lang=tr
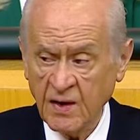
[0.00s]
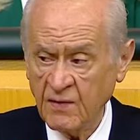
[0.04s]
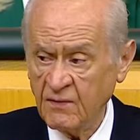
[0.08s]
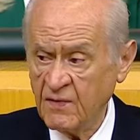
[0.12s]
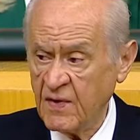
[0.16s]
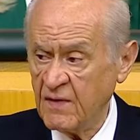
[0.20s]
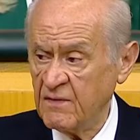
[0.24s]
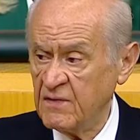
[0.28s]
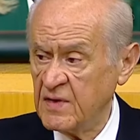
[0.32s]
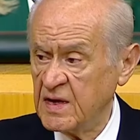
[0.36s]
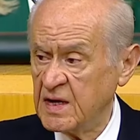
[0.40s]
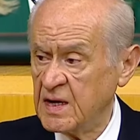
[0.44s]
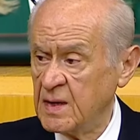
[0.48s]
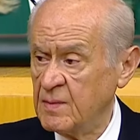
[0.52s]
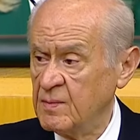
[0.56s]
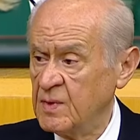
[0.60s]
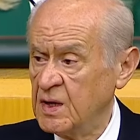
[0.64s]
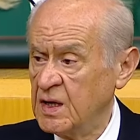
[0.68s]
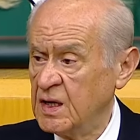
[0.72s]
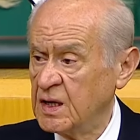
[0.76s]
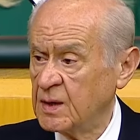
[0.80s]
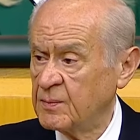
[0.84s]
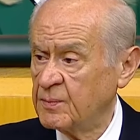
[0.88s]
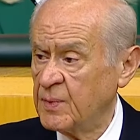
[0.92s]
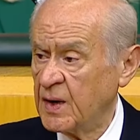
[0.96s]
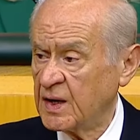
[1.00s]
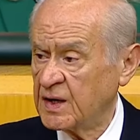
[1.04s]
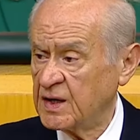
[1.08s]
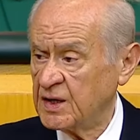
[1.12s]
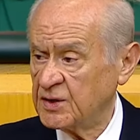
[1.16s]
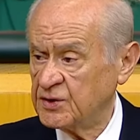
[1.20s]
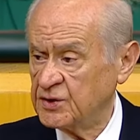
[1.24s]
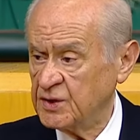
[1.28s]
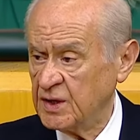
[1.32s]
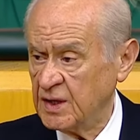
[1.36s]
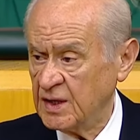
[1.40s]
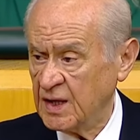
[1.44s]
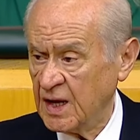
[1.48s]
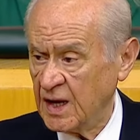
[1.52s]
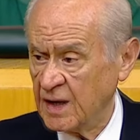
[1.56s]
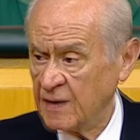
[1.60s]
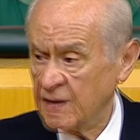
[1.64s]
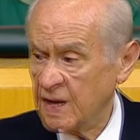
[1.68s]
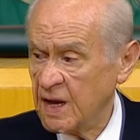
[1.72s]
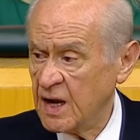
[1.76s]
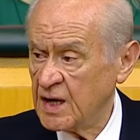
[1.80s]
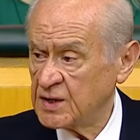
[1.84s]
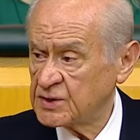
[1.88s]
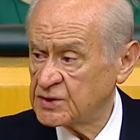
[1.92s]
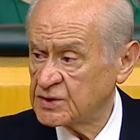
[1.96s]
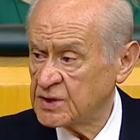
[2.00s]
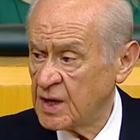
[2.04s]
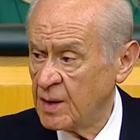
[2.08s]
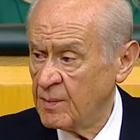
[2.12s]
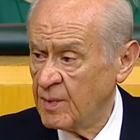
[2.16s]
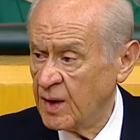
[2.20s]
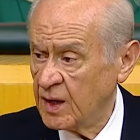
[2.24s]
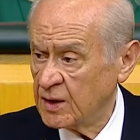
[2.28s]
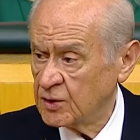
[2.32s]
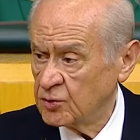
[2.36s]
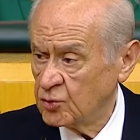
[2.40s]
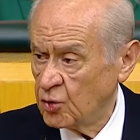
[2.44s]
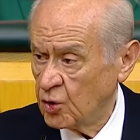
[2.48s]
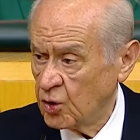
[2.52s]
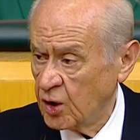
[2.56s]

ve verimlilik paketiyle eş zamanlı